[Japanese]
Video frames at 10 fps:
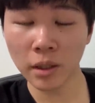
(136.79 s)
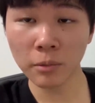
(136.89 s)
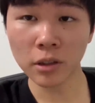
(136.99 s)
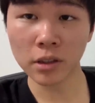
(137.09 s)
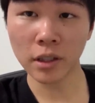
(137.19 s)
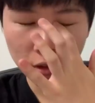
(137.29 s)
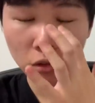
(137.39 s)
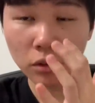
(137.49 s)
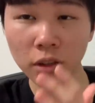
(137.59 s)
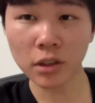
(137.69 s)
でもですね、
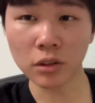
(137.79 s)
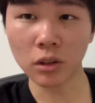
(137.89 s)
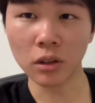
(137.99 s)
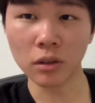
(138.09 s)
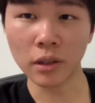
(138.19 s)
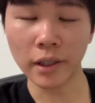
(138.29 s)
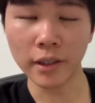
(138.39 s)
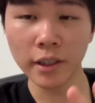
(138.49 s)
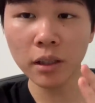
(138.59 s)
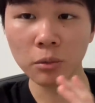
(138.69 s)
そのウイルスを、えー、
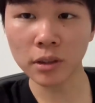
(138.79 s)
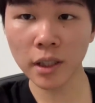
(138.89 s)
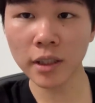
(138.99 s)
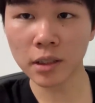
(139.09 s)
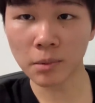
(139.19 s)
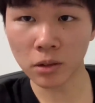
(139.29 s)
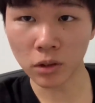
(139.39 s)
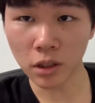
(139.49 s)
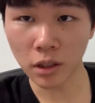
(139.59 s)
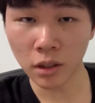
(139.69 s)
家に持ち帰ってしまった
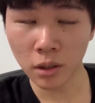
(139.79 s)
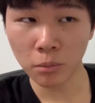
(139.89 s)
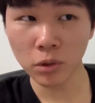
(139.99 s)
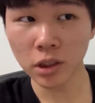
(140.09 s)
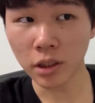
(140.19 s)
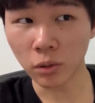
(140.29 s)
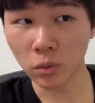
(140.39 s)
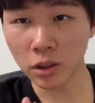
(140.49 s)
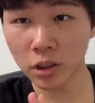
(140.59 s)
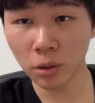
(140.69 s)
時に、もしね、
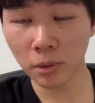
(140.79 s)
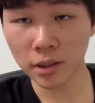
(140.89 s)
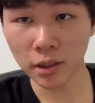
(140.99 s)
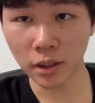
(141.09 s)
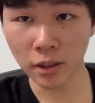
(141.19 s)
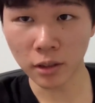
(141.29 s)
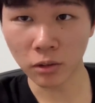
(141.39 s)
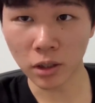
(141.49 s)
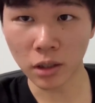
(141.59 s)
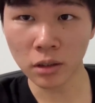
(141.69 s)
おじいちゃんおばあちゃんだったり
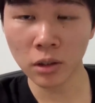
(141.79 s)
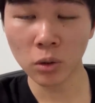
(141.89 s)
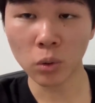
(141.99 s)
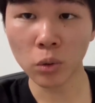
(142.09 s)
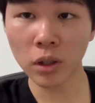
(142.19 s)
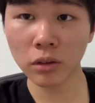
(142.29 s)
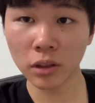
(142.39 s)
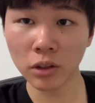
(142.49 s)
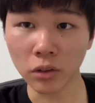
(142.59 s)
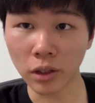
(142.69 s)
とか、ご高齢の
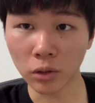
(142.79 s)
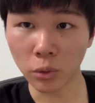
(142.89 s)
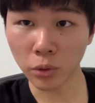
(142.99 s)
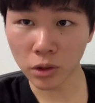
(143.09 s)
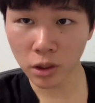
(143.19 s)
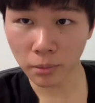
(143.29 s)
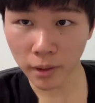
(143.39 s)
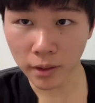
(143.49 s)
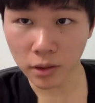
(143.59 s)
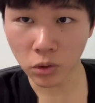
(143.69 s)
方とね、同居してる
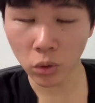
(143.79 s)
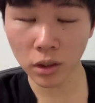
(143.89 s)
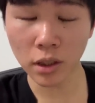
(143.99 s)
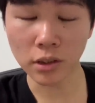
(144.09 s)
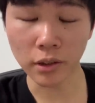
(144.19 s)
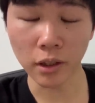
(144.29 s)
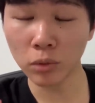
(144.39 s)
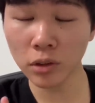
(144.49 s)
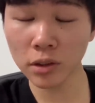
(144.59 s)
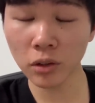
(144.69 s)
場合、その方たちはね、
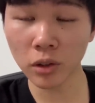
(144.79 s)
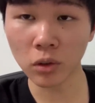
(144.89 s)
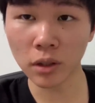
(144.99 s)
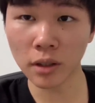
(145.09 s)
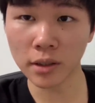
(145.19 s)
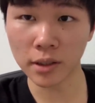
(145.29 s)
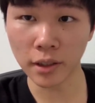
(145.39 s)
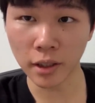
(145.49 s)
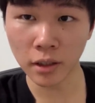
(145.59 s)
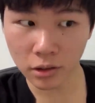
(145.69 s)
ものすごい高確率で
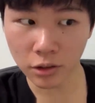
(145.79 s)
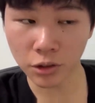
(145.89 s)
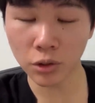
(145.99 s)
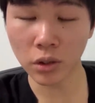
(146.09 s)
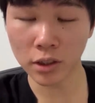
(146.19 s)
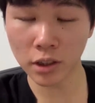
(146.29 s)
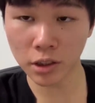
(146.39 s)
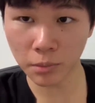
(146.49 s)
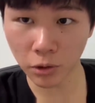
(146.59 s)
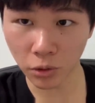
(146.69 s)
ね、重症化して
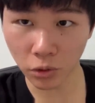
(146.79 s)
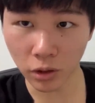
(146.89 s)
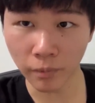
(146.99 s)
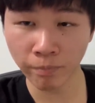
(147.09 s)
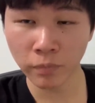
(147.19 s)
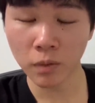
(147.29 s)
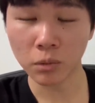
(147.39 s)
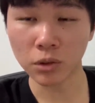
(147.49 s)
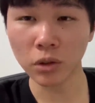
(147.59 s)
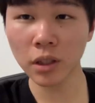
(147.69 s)
しまうということで、
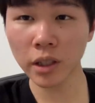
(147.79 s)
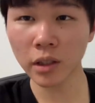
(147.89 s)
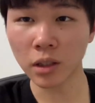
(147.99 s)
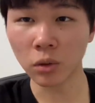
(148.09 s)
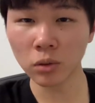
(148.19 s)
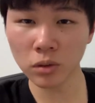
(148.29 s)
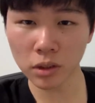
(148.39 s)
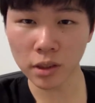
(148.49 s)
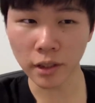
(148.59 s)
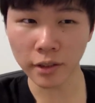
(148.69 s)
もうそれだけはね、本当
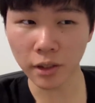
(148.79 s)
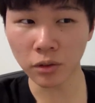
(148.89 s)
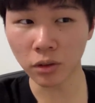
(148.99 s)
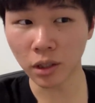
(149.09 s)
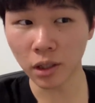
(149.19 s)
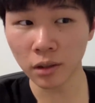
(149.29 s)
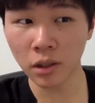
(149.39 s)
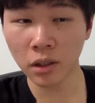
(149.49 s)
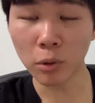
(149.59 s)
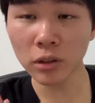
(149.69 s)
に避けたいというか、
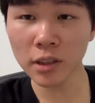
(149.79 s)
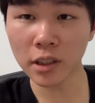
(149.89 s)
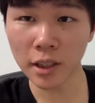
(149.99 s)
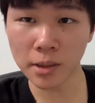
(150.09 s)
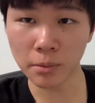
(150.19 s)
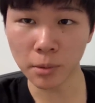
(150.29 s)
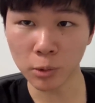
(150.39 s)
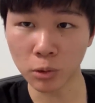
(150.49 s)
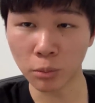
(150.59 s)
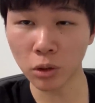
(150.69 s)
僕たちは大丈夫で
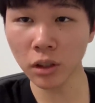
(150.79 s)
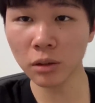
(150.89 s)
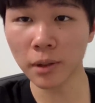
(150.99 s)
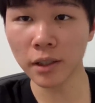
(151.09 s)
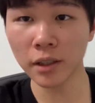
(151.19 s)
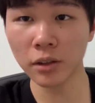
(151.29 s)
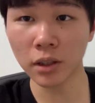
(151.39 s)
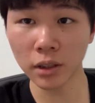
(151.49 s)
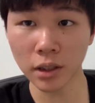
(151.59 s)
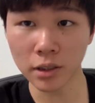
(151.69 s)
も、その僕らの周りにいる
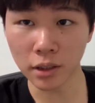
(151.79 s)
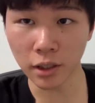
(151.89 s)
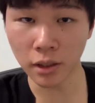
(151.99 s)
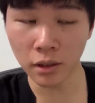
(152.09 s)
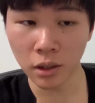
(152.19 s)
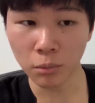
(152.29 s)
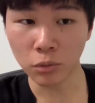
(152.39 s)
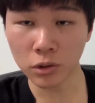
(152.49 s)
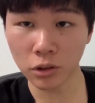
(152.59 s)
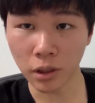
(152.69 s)
方たちがね、
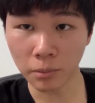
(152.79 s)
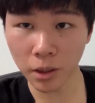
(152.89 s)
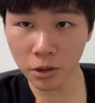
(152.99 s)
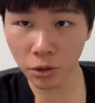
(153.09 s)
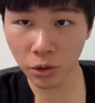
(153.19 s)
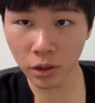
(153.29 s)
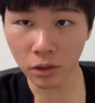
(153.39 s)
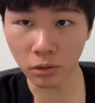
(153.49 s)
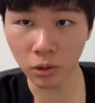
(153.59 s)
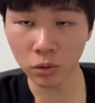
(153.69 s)
ものすごい危ない状況にな
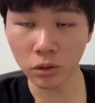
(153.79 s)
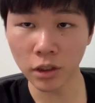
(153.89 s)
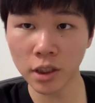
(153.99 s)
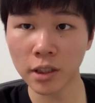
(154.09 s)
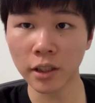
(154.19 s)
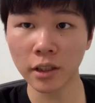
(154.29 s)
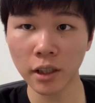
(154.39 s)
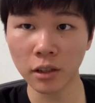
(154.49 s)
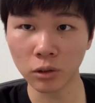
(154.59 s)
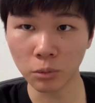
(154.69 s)
るのは本当に避け
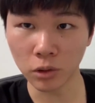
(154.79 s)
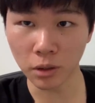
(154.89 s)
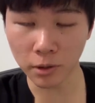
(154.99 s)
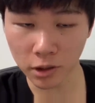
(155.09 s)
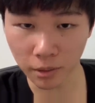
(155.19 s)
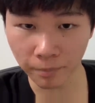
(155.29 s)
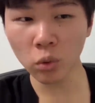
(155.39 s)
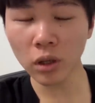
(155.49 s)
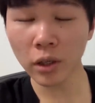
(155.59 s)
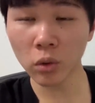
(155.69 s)
たいなと思っていました。
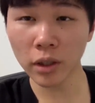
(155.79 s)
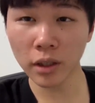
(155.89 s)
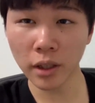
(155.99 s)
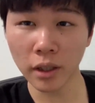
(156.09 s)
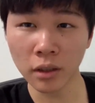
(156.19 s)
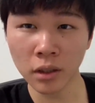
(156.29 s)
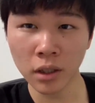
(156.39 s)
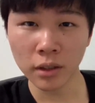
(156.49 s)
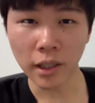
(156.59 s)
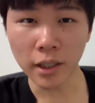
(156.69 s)
今回こうやって、
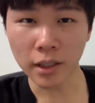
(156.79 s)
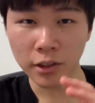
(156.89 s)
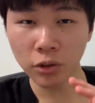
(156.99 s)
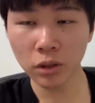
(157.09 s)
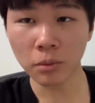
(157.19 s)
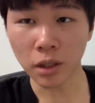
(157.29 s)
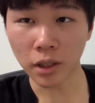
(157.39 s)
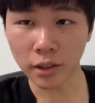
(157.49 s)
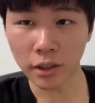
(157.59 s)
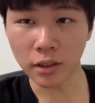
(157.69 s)
誰か一人でもか
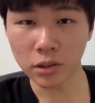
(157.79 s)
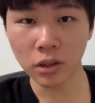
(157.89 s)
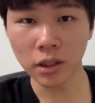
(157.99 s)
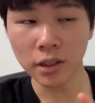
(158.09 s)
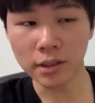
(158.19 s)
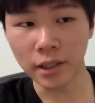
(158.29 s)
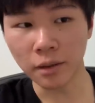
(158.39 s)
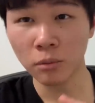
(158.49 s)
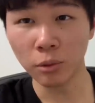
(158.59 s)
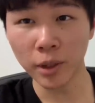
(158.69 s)
かってたら、それがです
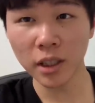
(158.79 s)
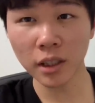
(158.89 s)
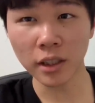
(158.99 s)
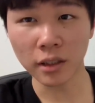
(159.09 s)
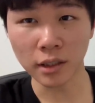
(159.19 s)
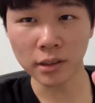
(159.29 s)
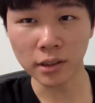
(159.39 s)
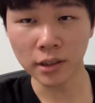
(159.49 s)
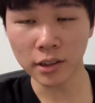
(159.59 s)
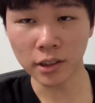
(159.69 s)
ね、もうみんなに拡
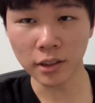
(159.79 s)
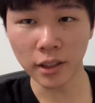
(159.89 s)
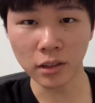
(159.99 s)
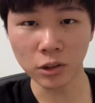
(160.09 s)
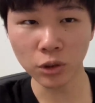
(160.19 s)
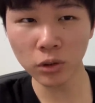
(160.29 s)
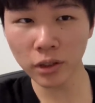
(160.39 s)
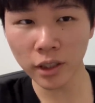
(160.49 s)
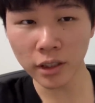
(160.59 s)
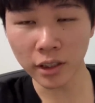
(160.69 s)
散されちゃって、で、それを
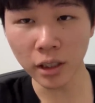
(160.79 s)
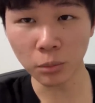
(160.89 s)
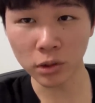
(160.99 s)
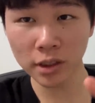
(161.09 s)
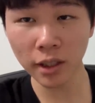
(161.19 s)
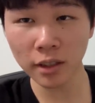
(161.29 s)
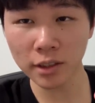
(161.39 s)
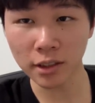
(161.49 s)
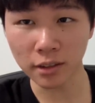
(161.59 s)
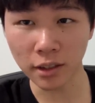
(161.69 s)
ね、家に持ち
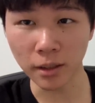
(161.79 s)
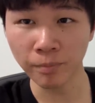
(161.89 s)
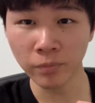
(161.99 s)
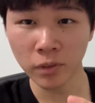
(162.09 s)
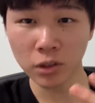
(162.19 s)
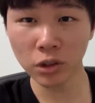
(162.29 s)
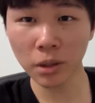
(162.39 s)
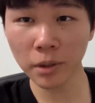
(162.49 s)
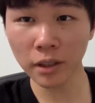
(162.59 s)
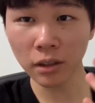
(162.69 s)
帰っちゃって、で、そ
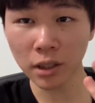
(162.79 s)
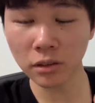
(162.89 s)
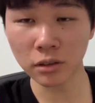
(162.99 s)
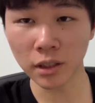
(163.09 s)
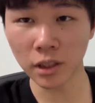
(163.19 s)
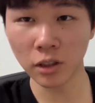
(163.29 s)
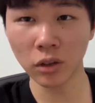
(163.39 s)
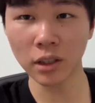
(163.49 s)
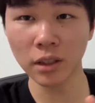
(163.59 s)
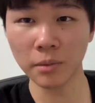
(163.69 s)
れがまた家族の中で
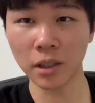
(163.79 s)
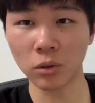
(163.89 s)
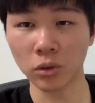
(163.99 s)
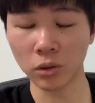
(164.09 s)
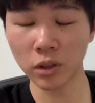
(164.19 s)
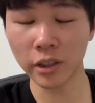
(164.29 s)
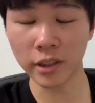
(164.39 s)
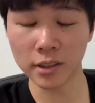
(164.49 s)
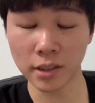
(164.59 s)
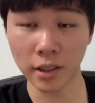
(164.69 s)
広がってみたいなことが起きた
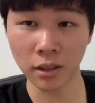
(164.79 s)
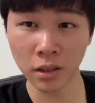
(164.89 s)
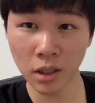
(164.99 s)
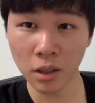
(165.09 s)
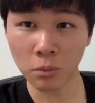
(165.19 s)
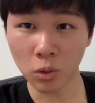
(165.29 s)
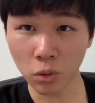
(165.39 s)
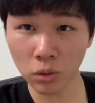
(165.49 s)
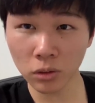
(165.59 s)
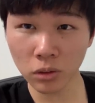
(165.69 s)
らですね、もう
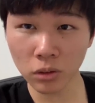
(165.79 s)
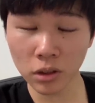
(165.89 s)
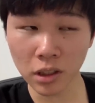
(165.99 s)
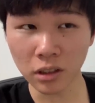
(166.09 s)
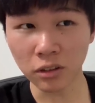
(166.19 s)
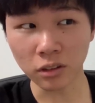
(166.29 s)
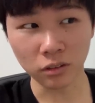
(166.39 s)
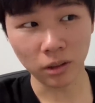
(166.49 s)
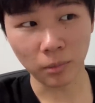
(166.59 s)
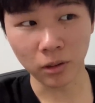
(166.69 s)
本当になんて言うんだ
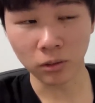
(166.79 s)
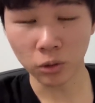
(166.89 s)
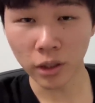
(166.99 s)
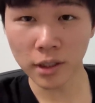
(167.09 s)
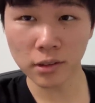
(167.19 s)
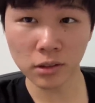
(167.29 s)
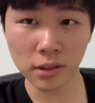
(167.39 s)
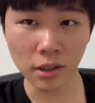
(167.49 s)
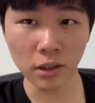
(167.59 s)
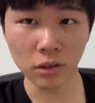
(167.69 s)
ろうな、まあ、取り返しが
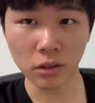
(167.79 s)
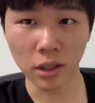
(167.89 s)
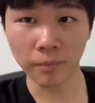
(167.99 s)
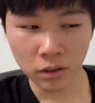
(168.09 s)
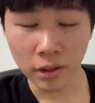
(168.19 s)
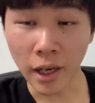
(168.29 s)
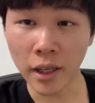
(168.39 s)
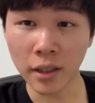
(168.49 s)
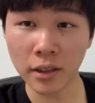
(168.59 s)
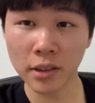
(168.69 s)
つかないというか、
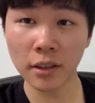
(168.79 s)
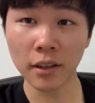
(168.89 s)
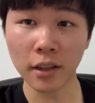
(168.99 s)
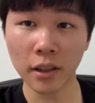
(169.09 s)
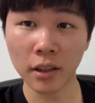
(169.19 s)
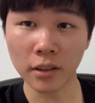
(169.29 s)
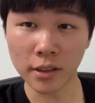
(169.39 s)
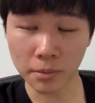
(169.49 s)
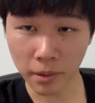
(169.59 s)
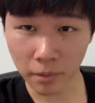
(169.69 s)
大変な事態に、ね、なって
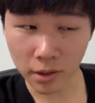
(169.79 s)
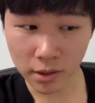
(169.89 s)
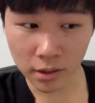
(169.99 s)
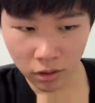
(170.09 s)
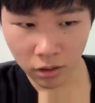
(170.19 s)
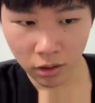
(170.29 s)
しまいます。